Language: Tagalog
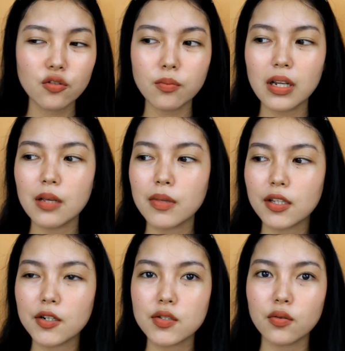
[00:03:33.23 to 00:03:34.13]
2 mm
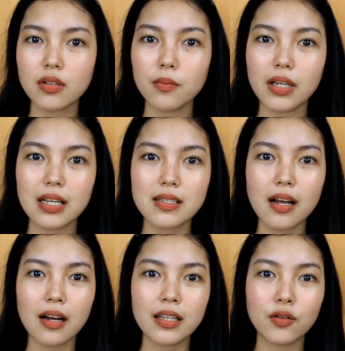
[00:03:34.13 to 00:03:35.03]
yung nabigay
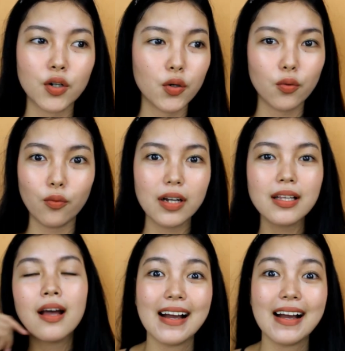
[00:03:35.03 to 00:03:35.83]
sa akin or what.